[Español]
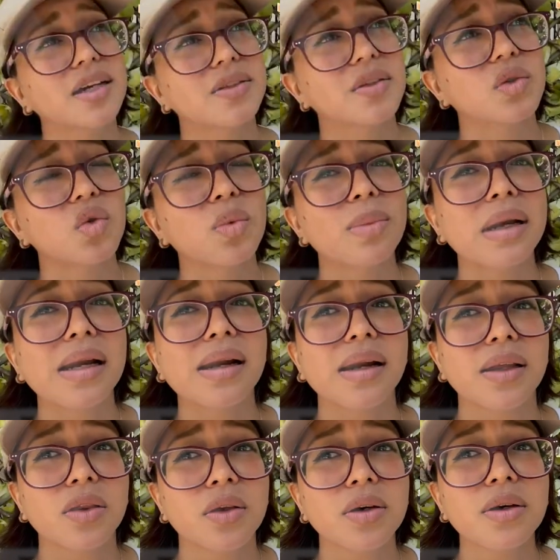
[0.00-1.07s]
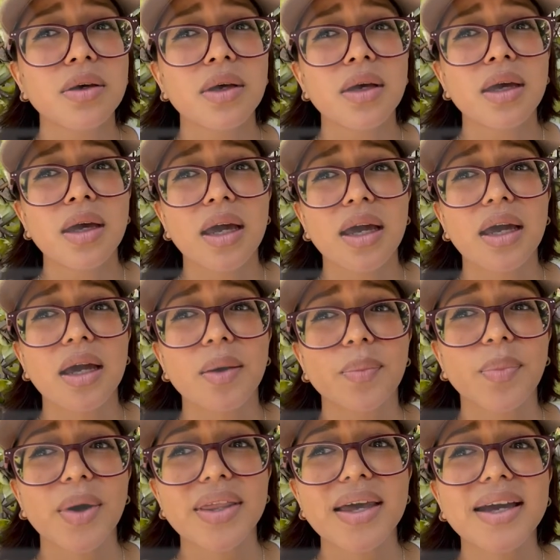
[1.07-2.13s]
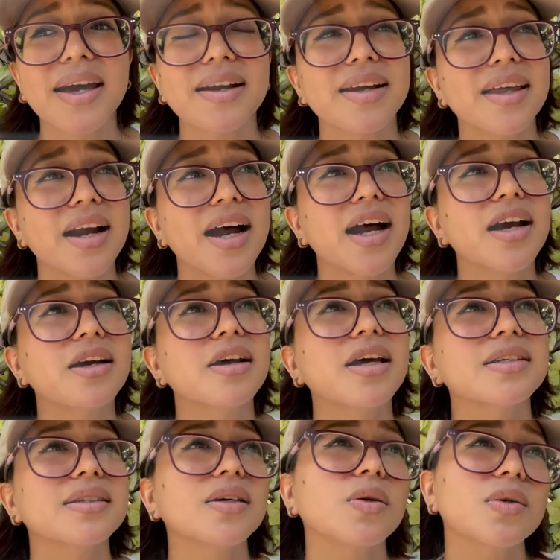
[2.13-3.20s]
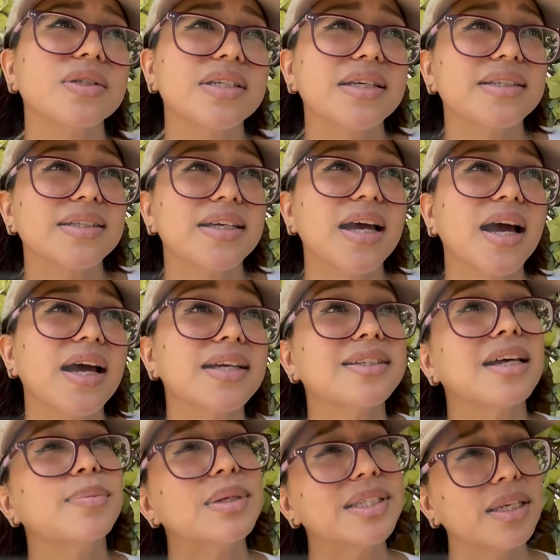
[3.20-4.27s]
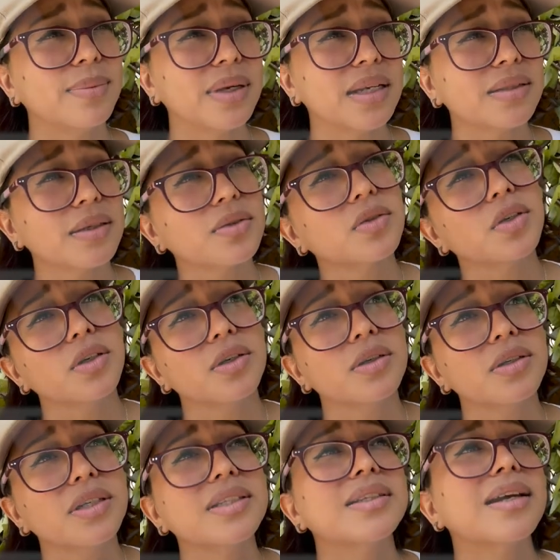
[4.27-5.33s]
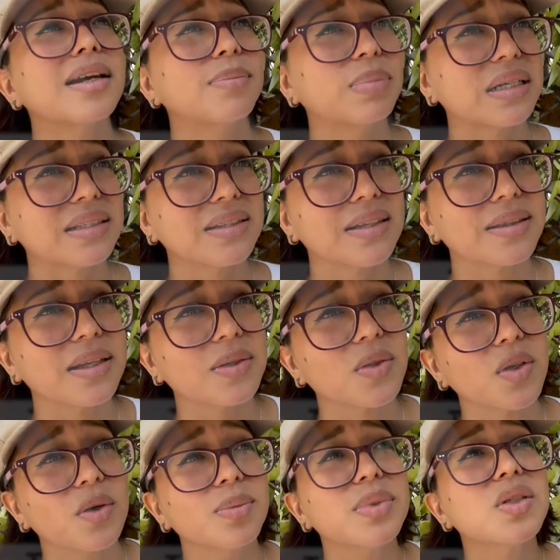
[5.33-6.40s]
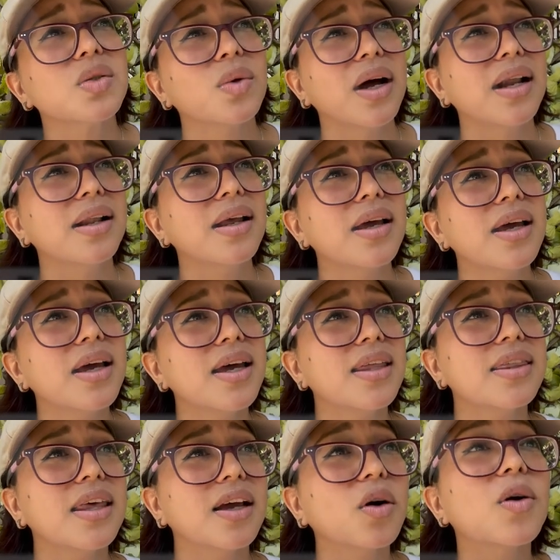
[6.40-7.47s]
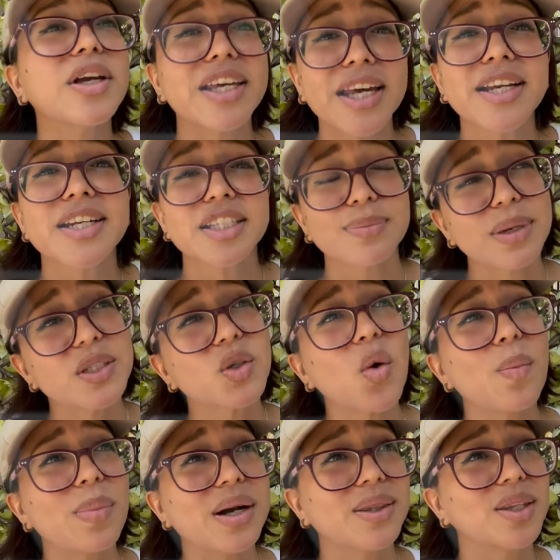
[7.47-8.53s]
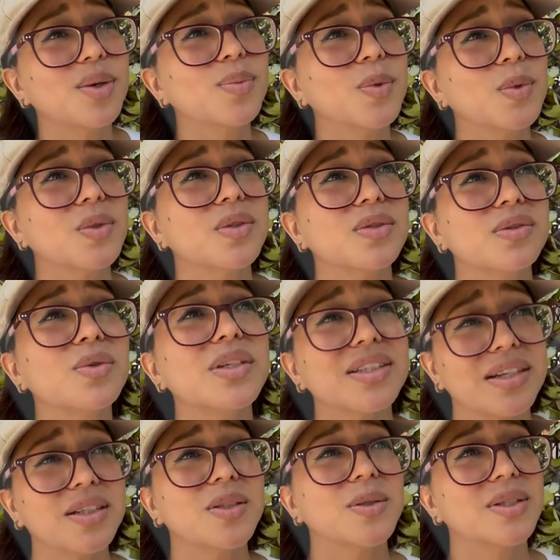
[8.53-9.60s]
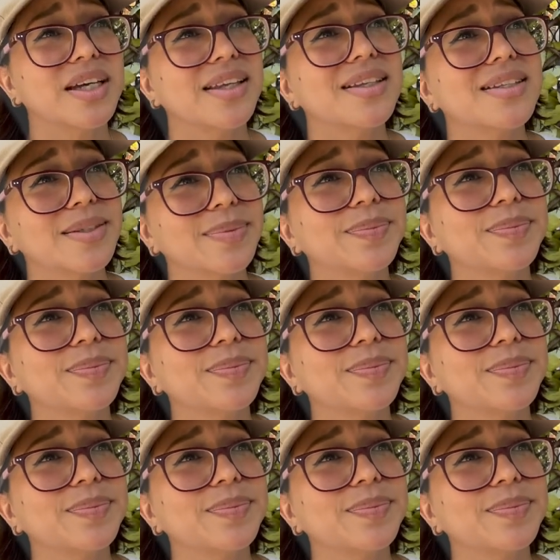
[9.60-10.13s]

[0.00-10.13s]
que se sume el reto, eh, pueda generar esta conciencia, esta visibilización, esta representación visual de con quiénes más compartimos nuestras ciudades.